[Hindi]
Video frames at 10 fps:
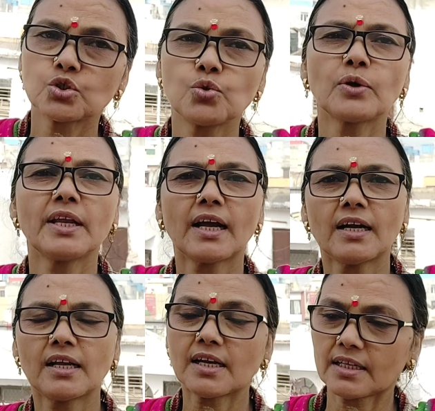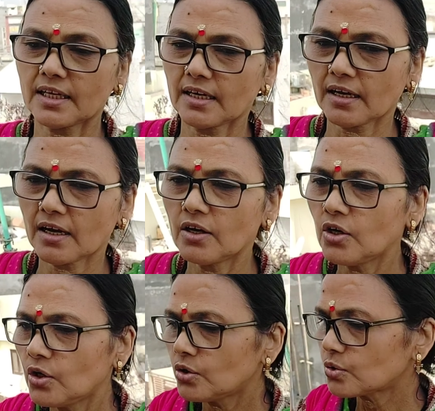सूखने का डर रहता है इनका
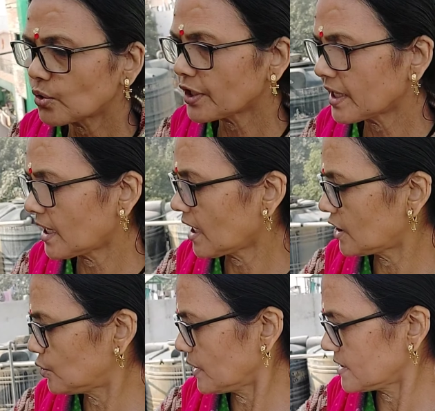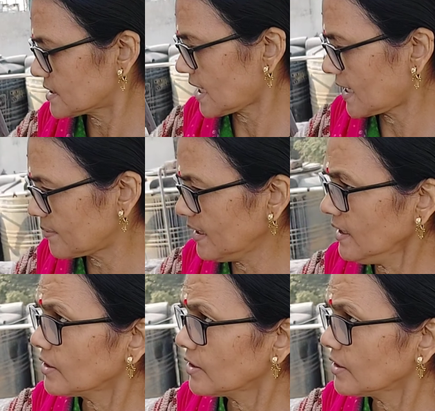तो इन्हें लगा दूँगी इस साइड में